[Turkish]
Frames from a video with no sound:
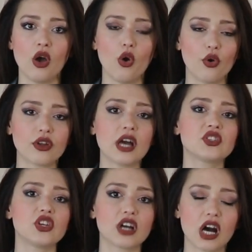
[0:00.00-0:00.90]

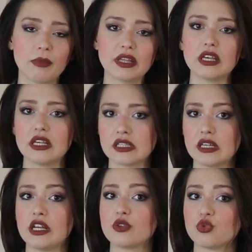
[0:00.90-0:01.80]
Öğrenci ikamet
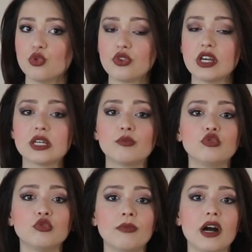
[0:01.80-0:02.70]
iziyle Türkiye'de
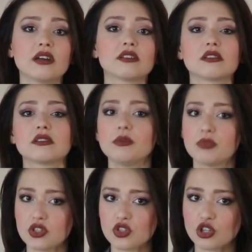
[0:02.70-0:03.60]
bulunmakta
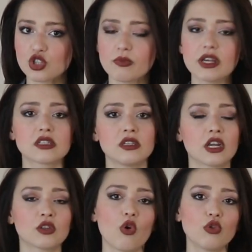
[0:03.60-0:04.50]
tıpkı çalışma
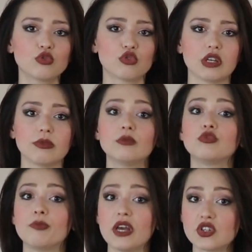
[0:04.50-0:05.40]
izinlerinde olduğu gibi
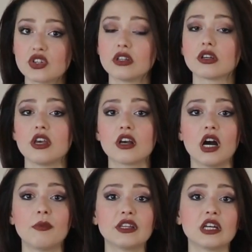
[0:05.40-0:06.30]
bu 5 yıllık
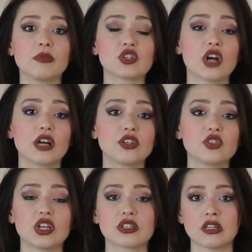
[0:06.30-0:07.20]
ikamet etme şartı
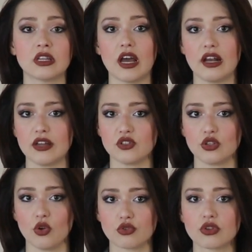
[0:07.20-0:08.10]
içerisinde
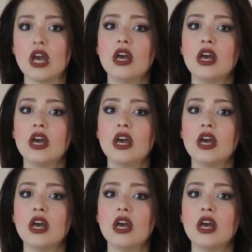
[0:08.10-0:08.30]
değerlendiriliyor.